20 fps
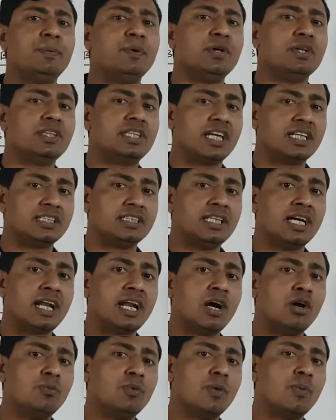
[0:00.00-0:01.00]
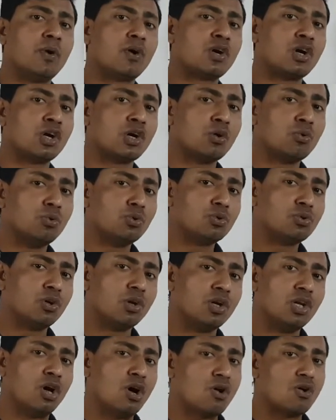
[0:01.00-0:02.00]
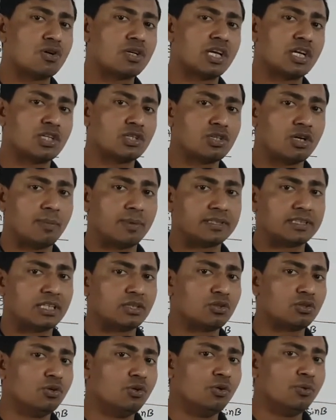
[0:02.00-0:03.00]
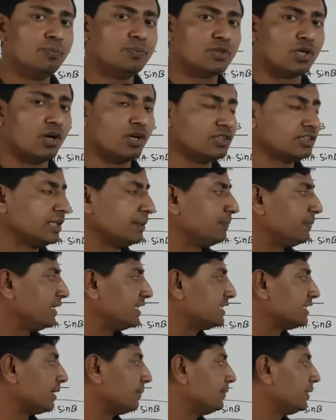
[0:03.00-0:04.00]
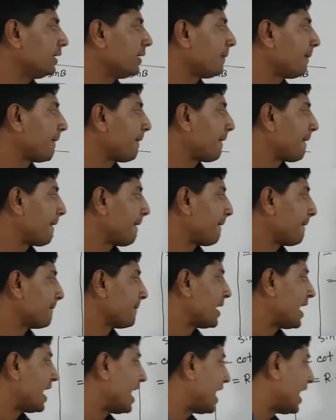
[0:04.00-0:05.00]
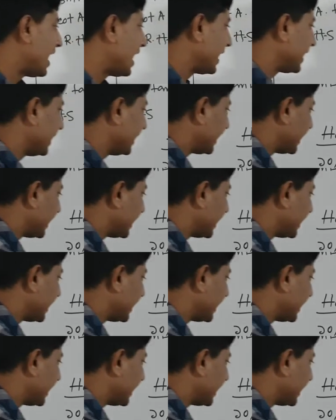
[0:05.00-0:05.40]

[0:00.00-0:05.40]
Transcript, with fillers: বিপরীত রাশি দ্বারা উভয় পক্ষকে গুণ করলে অঙ্কটার সমাধান খুব সহজে পেয়ে যাবে আর